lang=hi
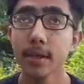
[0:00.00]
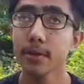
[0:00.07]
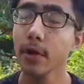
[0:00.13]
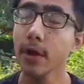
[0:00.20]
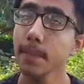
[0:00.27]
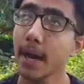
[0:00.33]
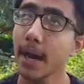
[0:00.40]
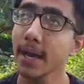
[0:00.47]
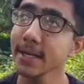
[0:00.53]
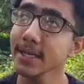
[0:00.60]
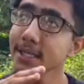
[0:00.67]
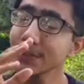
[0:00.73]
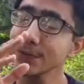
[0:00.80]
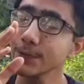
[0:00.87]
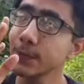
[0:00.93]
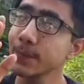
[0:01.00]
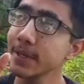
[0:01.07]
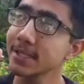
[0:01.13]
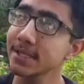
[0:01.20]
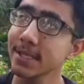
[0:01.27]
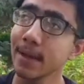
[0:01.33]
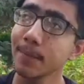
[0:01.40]
कोई बारिश वो
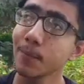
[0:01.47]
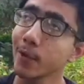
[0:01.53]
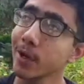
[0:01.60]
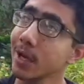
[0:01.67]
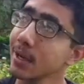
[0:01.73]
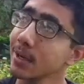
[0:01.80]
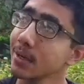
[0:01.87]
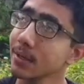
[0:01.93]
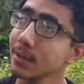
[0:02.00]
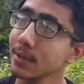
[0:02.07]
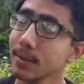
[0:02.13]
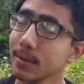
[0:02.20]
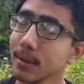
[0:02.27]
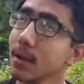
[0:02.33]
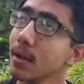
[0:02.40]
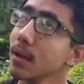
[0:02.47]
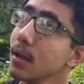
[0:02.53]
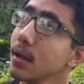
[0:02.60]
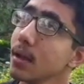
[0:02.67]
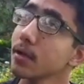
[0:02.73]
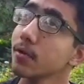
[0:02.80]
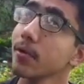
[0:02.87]
बरसा मोला
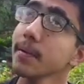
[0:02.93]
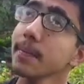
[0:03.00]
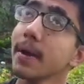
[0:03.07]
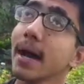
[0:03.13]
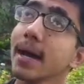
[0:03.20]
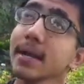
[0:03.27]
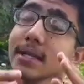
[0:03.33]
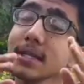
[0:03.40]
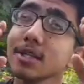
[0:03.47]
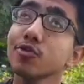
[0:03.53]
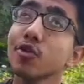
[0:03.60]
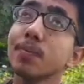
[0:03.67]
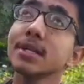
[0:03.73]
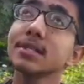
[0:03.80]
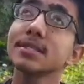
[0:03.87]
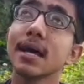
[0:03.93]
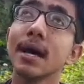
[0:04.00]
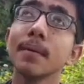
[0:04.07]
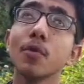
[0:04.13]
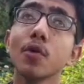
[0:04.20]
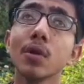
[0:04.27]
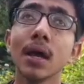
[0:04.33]
कोई बारिश वो बरसा
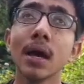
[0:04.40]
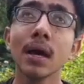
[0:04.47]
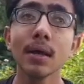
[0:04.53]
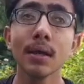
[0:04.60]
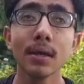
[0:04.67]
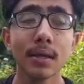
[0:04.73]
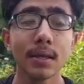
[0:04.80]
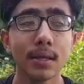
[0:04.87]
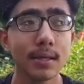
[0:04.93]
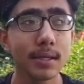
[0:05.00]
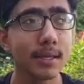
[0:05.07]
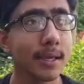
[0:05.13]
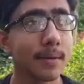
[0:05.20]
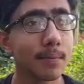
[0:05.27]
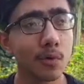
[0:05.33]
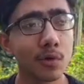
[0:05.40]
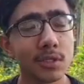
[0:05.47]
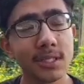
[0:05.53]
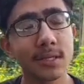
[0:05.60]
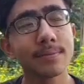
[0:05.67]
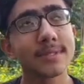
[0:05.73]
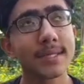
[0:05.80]
मोला के
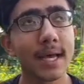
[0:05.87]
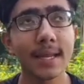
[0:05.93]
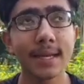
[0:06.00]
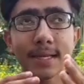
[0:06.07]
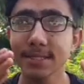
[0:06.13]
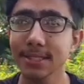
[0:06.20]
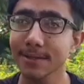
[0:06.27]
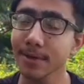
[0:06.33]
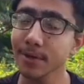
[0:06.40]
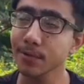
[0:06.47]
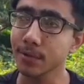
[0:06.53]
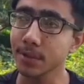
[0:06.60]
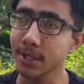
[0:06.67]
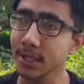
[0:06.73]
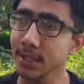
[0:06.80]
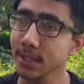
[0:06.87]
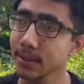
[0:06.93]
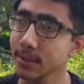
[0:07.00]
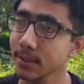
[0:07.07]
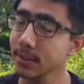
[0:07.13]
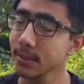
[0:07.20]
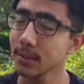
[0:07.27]
मौसम सारे चमक उठें
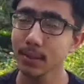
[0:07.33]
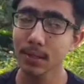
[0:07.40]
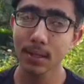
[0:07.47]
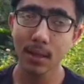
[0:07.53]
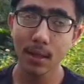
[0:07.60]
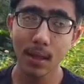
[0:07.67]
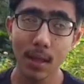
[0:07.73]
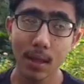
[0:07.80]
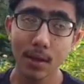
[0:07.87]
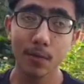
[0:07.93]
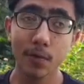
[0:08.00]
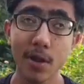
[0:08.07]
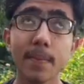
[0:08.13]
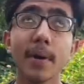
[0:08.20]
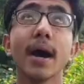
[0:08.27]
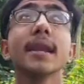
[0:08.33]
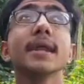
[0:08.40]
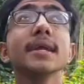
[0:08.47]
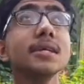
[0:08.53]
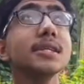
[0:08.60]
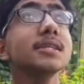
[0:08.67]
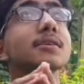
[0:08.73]
कोई बारिश